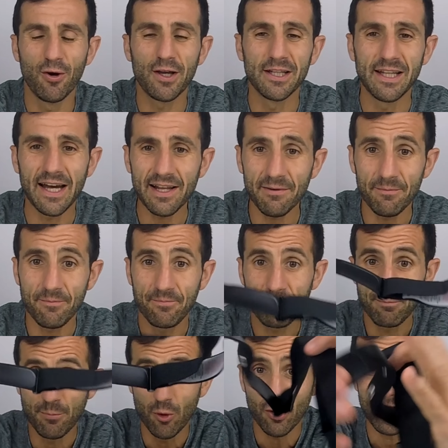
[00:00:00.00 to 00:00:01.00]
quitar
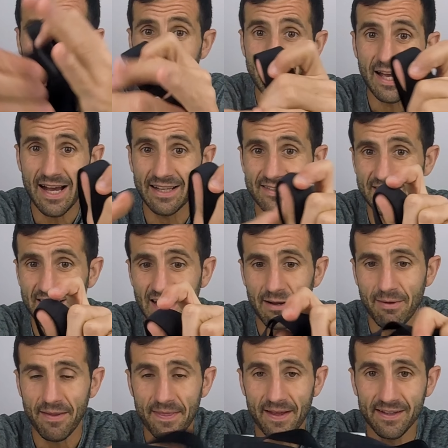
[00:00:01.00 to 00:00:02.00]
porque así la
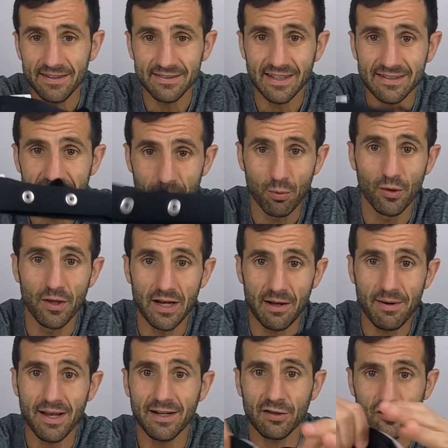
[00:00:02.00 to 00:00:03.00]
banda esta se puede
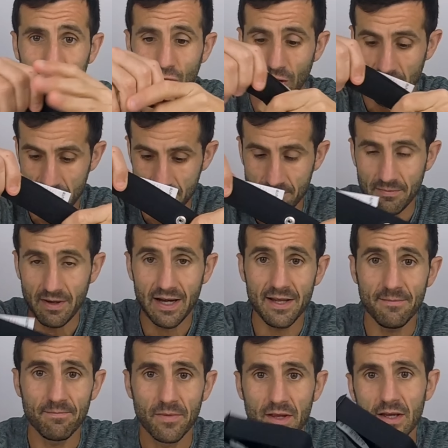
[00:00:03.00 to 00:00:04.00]
lavar sola, ¿vale?
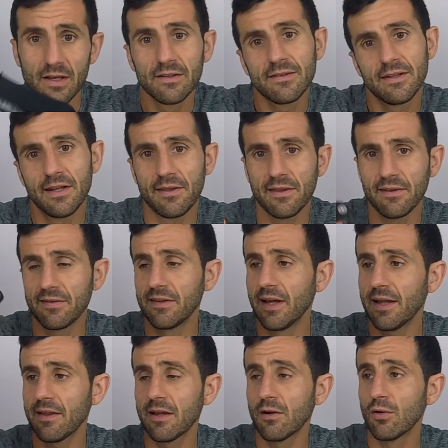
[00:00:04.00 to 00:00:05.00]
Sin
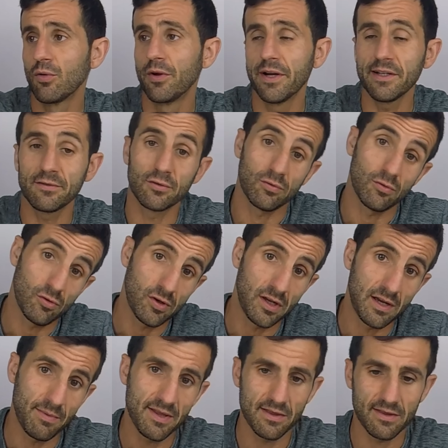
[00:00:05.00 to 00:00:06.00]
necesidad de incluir esto,
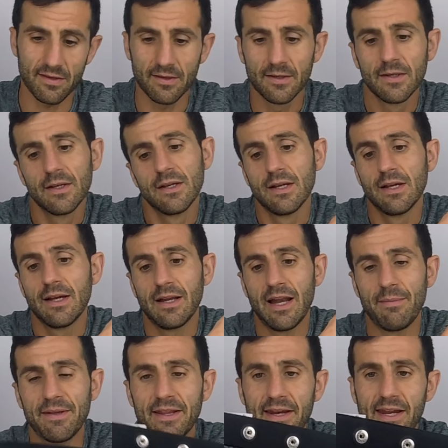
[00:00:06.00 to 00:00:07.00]
lógicamente
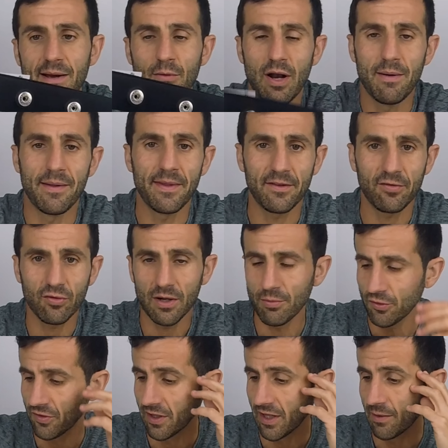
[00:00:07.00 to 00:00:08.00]
la meteríamos la banda sola
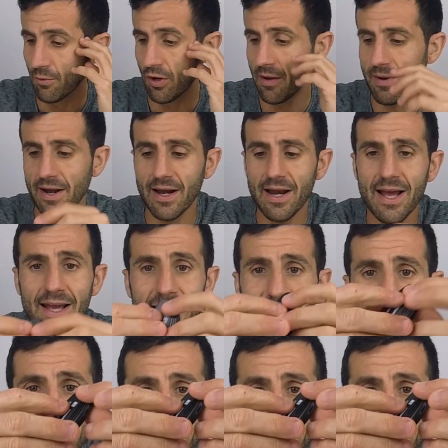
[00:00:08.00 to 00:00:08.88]
por si queremos lavarla y